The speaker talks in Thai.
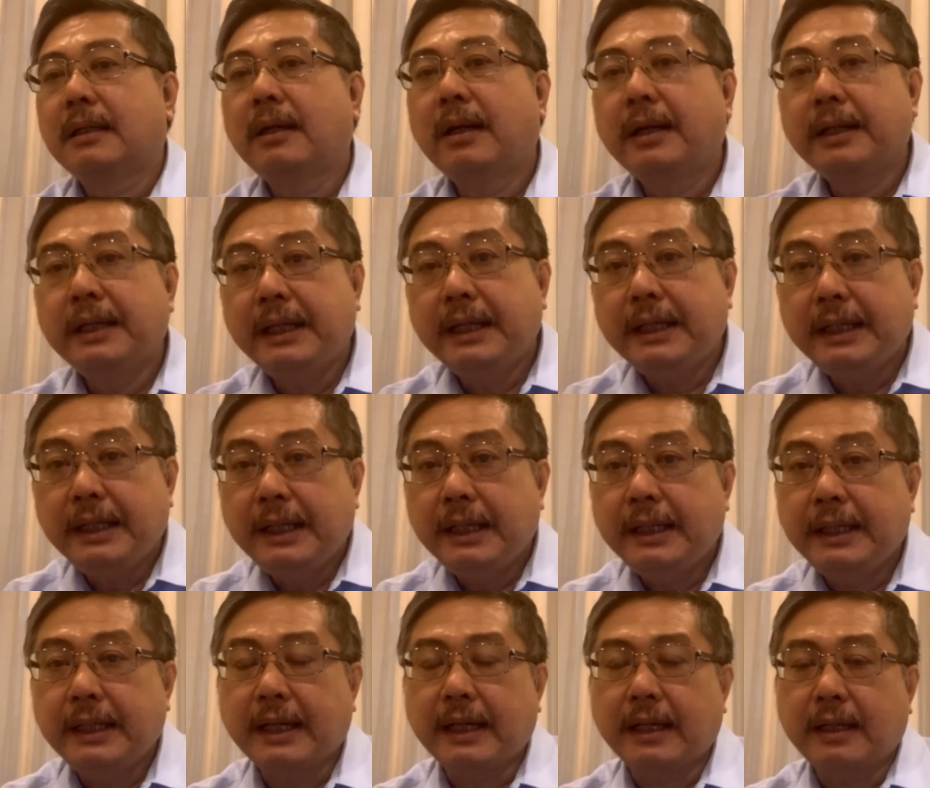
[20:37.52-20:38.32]
กรณี
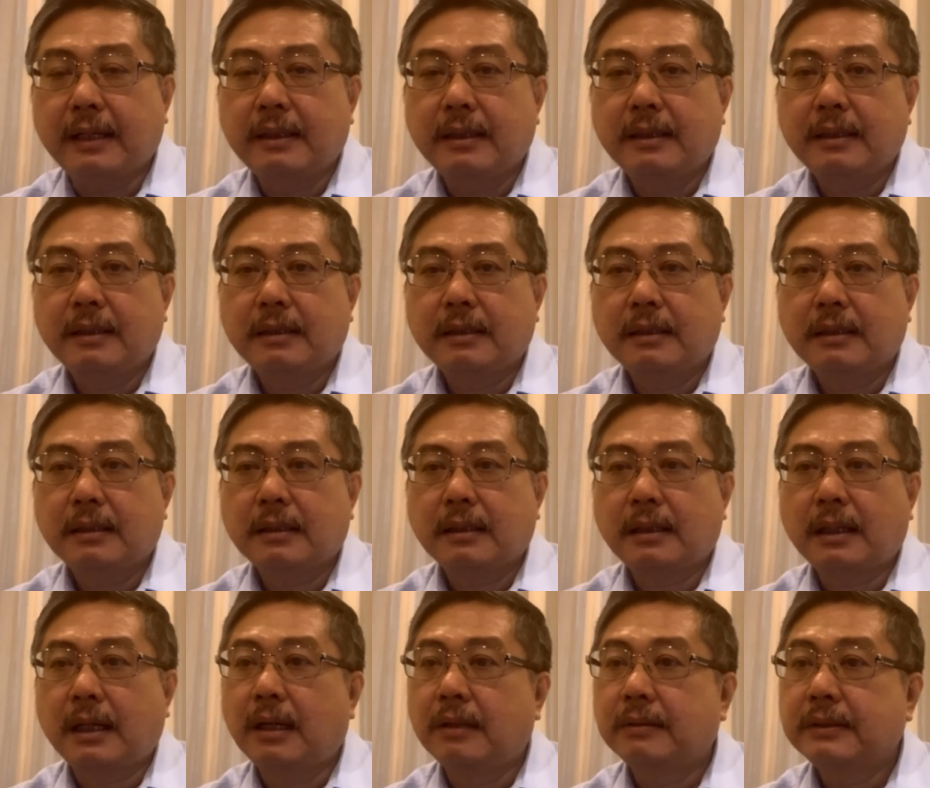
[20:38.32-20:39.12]
นี้เนี่ย
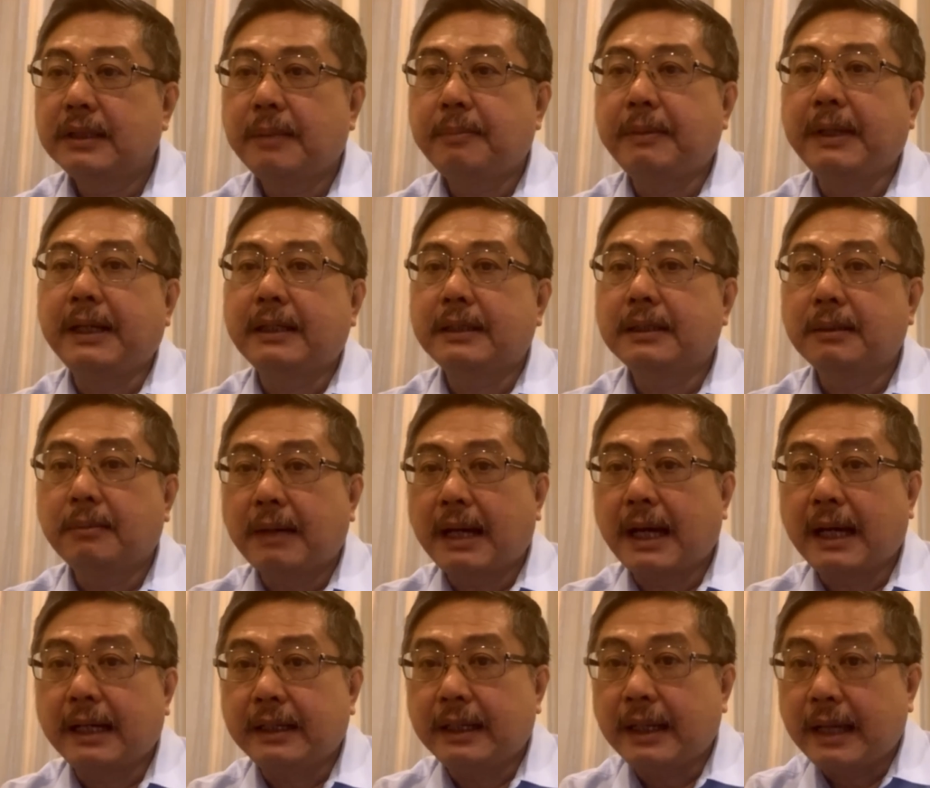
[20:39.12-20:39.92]
เขาได้เป็นรัฐ
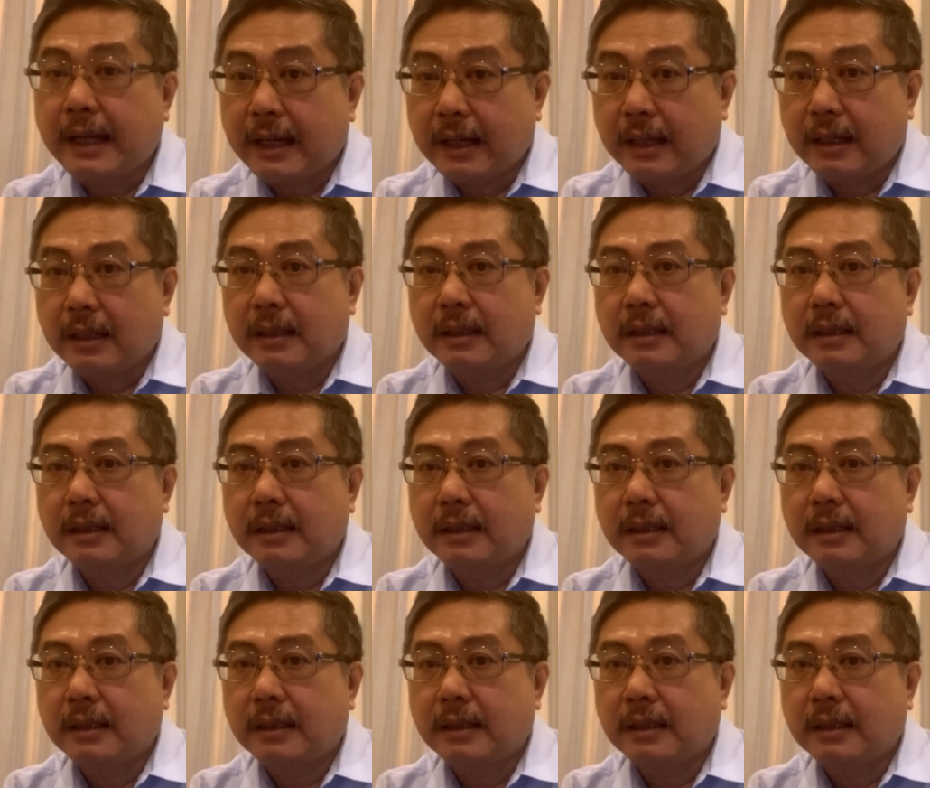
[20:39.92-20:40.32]
บาลแน่